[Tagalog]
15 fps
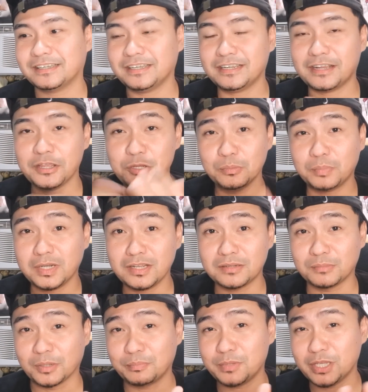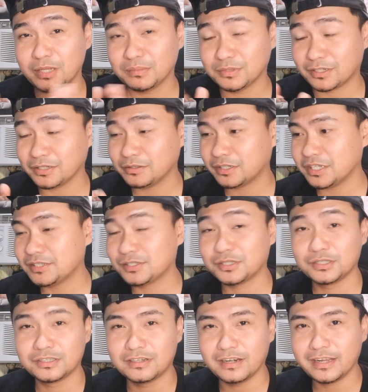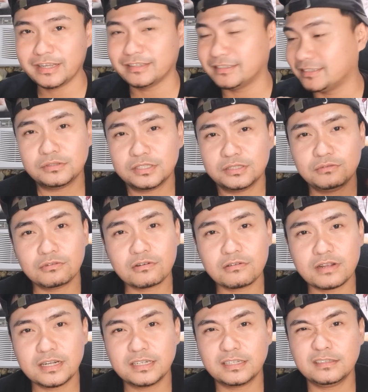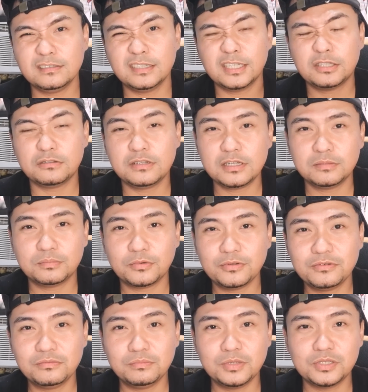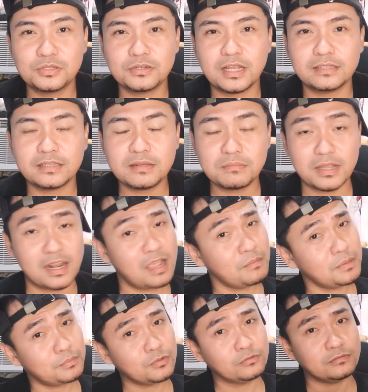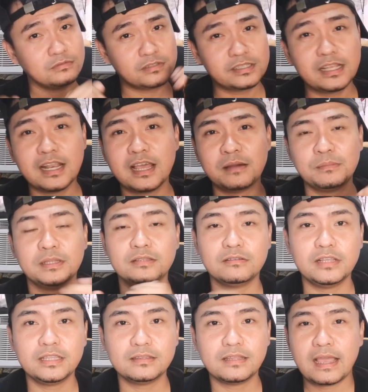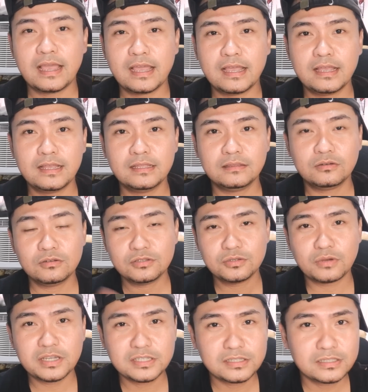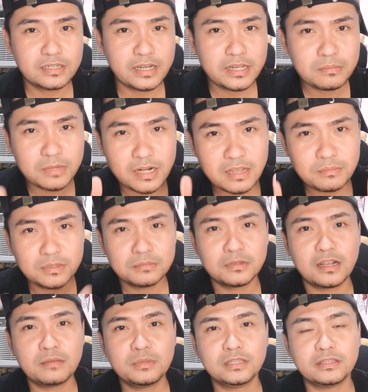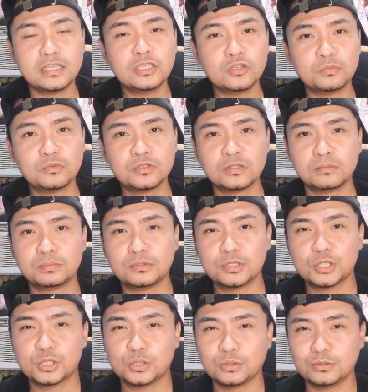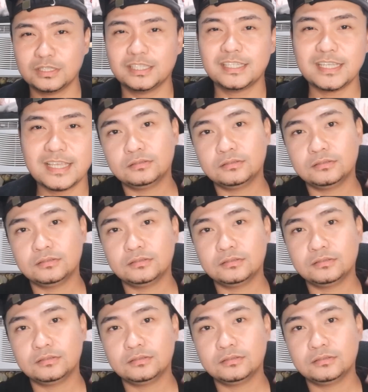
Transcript: Kaya ngayon pa lang, mag-PM na kayo kay Sir Glenn. So, siguro hanggang dito na lang po yung video natin. Marami pong salamat ulit. At also kay Sir Glenn, maraming maraming thank you po sa opportunity.